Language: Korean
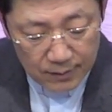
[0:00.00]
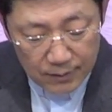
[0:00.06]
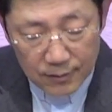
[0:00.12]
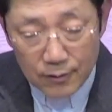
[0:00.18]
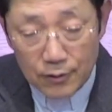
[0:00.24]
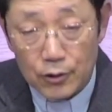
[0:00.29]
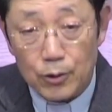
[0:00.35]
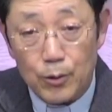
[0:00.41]

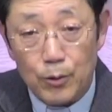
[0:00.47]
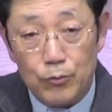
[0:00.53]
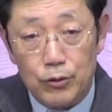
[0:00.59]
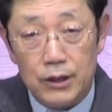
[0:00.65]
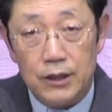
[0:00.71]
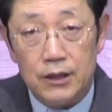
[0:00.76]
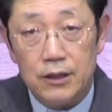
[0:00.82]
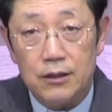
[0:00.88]
그럼요, 그러니까
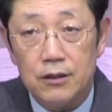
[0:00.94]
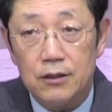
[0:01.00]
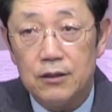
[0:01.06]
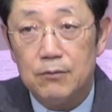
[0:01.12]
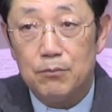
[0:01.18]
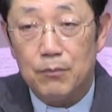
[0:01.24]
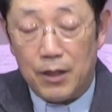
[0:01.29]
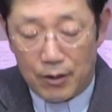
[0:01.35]
우리
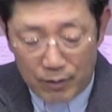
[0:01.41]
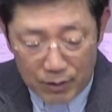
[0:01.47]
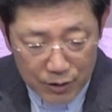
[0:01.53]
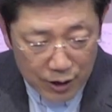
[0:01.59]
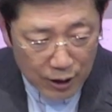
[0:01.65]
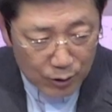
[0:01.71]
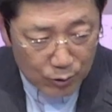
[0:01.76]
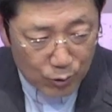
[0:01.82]
임만을
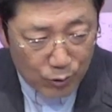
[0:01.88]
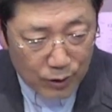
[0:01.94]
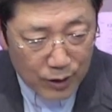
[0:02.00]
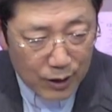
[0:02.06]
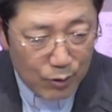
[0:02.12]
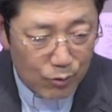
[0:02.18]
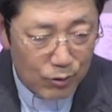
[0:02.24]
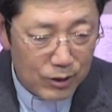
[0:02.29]
장로교회
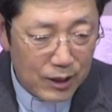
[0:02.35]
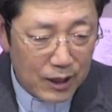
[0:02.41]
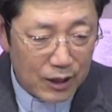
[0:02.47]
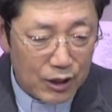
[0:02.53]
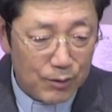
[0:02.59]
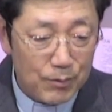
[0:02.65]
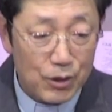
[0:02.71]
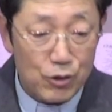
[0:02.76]
오늘 이
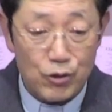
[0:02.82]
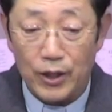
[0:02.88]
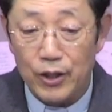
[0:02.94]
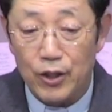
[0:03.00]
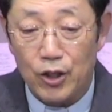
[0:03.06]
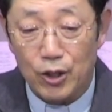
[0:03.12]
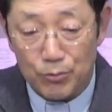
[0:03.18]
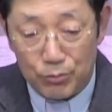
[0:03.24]
아침에 저
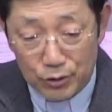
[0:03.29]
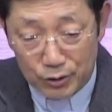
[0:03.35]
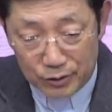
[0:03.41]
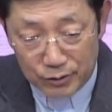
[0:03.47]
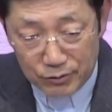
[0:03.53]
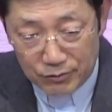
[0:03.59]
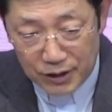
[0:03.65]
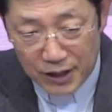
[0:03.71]

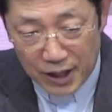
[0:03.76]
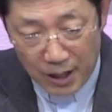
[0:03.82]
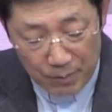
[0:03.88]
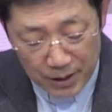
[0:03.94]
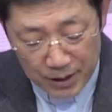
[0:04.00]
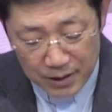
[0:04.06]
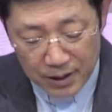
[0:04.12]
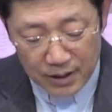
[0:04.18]
여러분은 우리
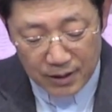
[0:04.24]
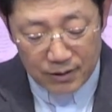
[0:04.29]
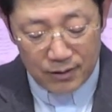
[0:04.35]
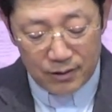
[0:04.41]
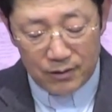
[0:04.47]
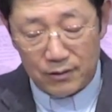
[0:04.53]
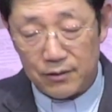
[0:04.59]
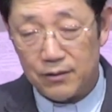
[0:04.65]

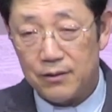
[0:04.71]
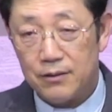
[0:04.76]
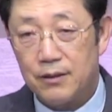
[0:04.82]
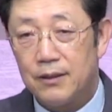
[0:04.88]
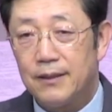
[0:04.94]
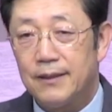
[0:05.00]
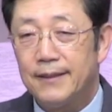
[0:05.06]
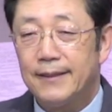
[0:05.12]
예배자들은
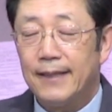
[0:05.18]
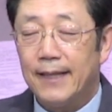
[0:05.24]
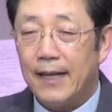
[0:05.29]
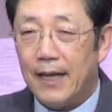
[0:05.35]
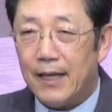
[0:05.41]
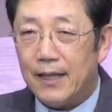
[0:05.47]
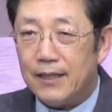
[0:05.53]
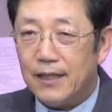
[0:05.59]

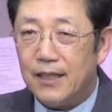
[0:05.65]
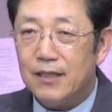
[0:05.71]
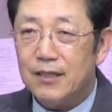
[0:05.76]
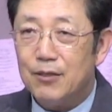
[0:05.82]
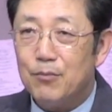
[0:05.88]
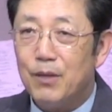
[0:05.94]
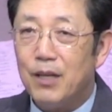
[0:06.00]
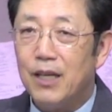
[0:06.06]

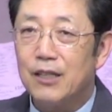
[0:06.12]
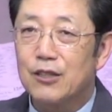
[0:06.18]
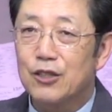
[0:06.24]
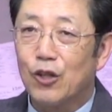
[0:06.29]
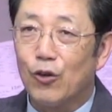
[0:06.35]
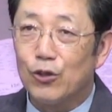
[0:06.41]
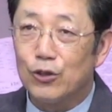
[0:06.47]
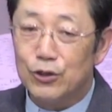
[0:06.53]
하나님의
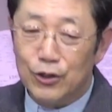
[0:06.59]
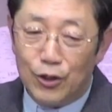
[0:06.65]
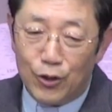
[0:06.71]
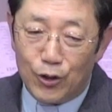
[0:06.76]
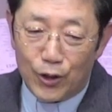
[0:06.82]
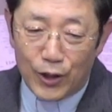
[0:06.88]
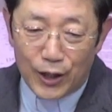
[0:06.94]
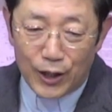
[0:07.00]

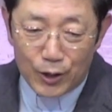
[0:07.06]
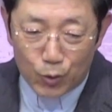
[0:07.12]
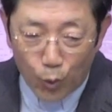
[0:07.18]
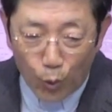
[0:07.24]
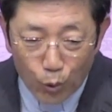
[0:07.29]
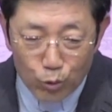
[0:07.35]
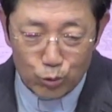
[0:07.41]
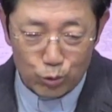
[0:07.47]
성령의
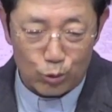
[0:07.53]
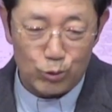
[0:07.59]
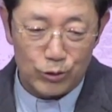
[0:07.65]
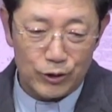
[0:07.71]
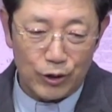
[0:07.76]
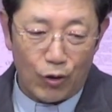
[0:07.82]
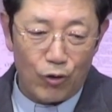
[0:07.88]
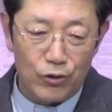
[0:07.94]
도구,
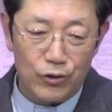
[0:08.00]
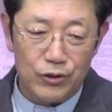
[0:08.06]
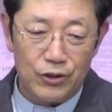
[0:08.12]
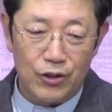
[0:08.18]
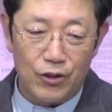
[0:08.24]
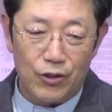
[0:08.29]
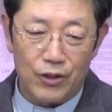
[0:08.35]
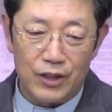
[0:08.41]

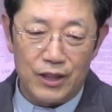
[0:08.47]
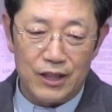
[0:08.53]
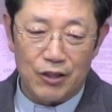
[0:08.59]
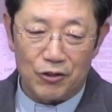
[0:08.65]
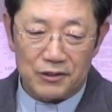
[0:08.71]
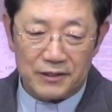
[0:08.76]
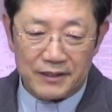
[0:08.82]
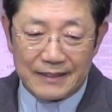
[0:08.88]
성령이
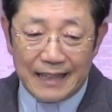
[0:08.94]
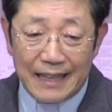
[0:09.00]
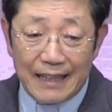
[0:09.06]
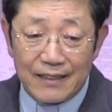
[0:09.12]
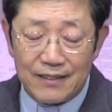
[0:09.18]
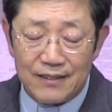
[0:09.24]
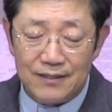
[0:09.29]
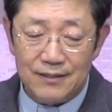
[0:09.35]

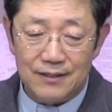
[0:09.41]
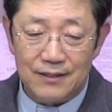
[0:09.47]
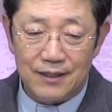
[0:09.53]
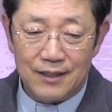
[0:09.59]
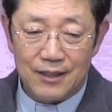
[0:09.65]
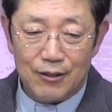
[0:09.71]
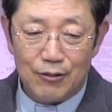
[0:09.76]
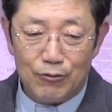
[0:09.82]
역사하는
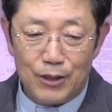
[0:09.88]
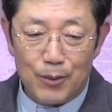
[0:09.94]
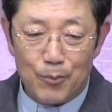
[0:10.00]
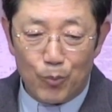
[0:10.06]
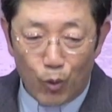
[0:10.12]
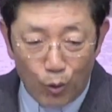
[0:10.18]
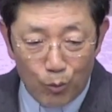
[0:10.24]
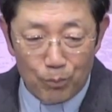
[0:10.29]
우리의
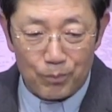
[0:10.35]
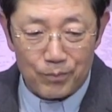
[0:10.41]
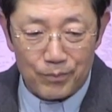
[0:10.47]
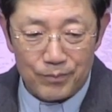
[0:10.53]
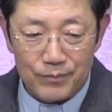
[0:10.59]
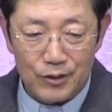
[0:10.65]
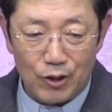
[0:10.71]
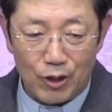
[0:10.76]

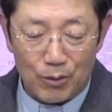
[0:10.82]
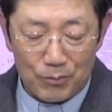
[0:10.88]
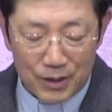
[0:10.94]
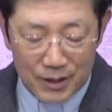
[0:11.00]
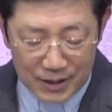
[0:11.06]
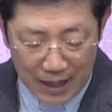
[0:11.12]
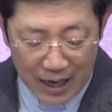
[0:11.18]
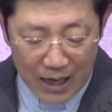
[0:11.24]
몸,
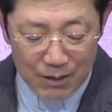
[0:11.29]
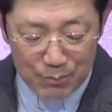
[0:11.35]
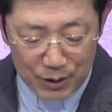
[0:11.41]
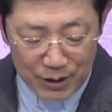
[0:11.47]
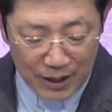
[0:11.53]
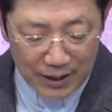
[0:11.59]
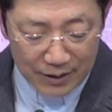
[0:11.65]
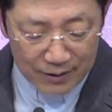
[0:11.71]
여러분들의 삶이
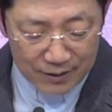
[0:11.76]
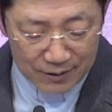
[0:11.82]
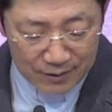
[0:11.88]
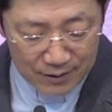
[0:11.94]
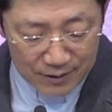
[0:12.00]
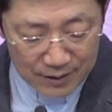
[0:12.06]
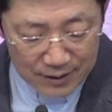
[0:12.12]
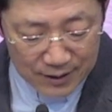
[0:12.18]

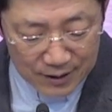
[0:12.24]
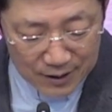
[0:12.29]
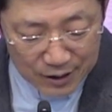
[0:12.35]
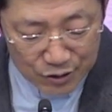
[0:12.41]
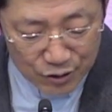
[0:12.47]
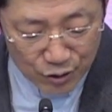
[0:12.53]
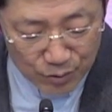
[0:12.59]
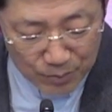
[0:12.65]
되기를
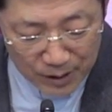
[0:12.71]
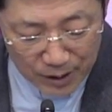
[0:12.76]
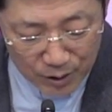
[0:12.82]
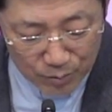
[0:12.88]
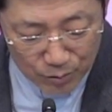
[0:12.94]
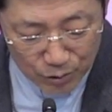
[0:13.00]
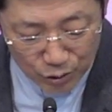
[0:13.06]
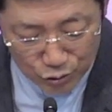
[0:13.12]
예수님의
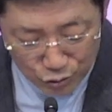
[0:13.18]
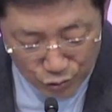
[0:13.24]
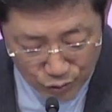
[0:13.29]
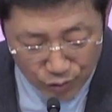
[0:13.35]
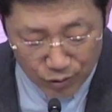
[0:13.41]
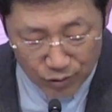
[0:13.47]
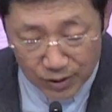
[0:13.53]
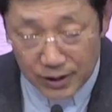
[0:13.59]
이름으로
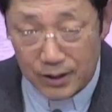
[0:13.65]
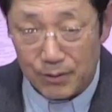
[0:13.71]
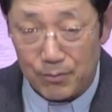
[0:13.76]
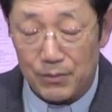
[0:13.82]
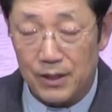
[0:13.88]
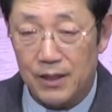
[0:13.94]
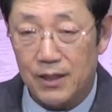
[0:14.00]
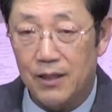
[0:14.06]
축원을
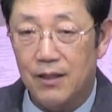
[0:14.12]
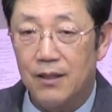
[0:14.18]
드립니다.